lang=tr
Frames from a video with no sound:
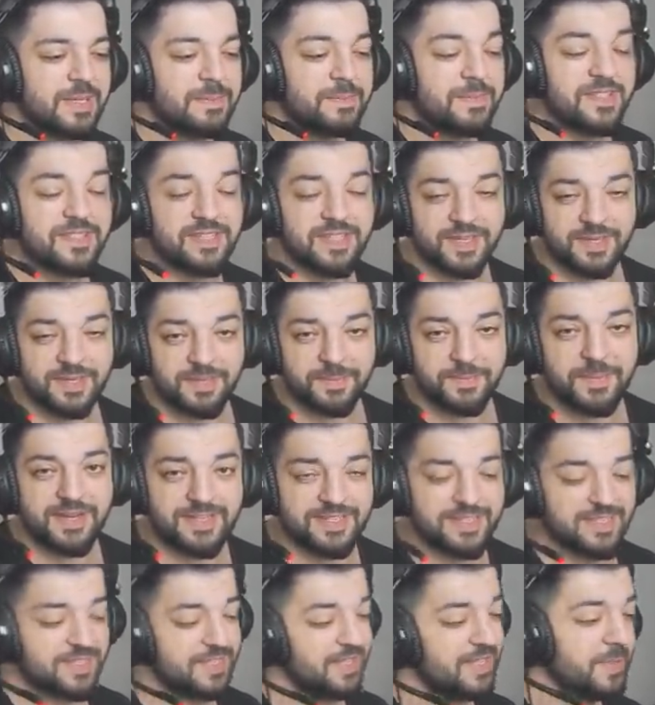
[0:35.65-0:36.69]
military
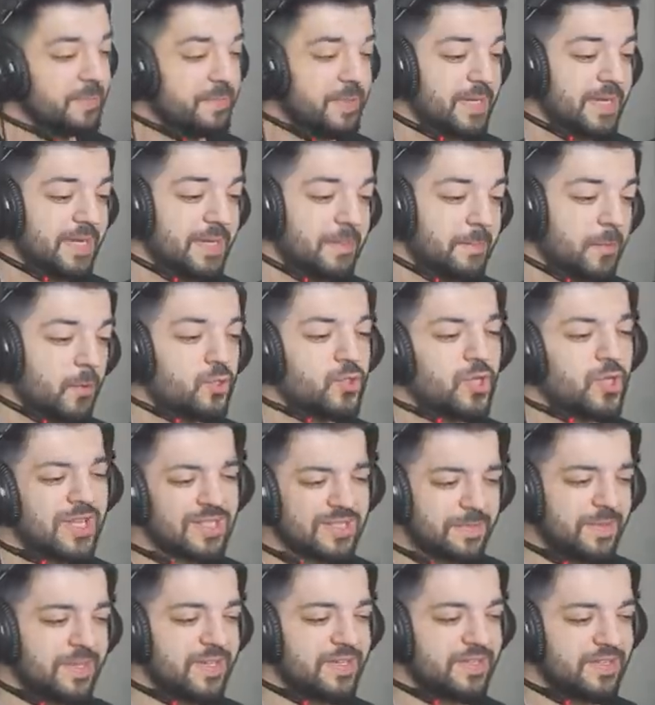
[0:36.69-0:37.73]
base'i bir
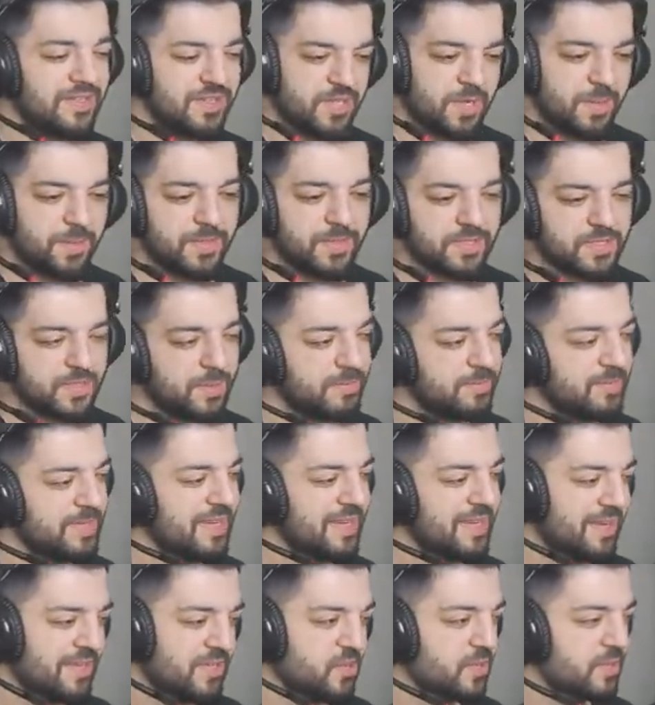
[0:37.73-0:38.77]
boşaltmaya gideceğim adamım
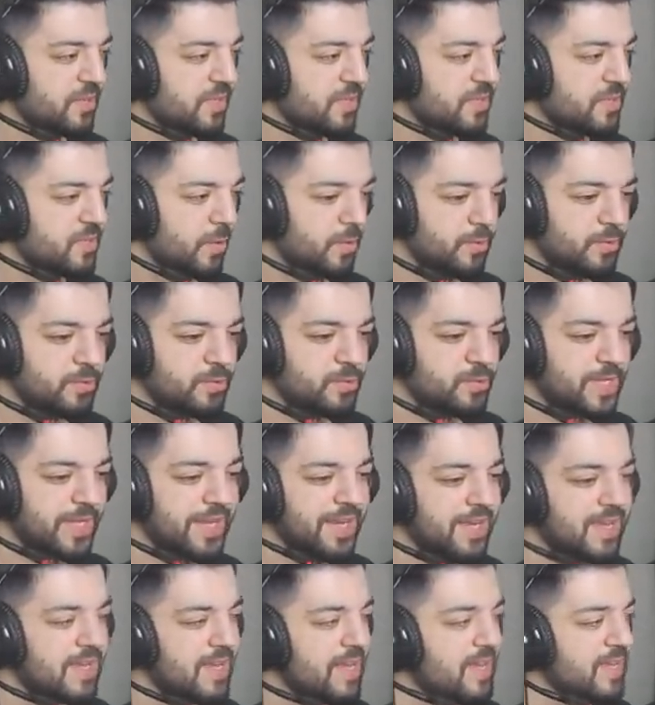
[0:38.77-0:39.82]
Erangel'dayız gördüğünüz
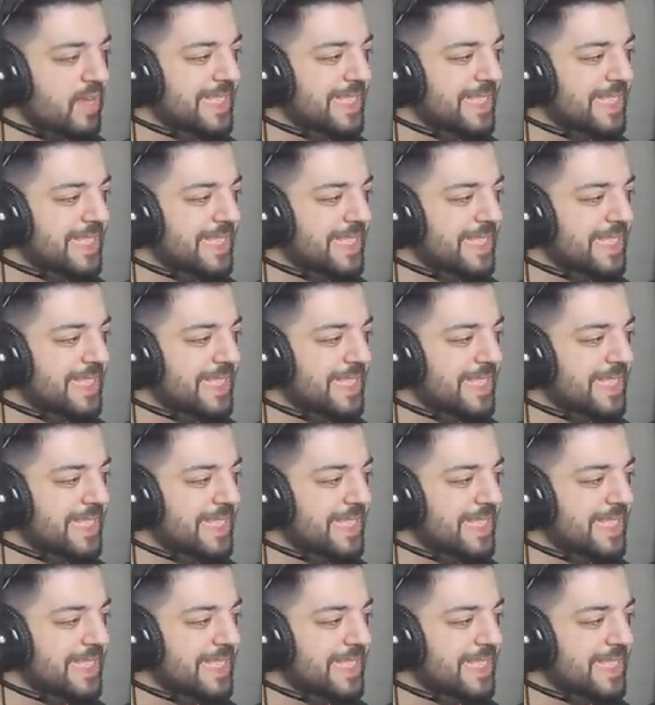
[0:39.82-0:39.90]
üzere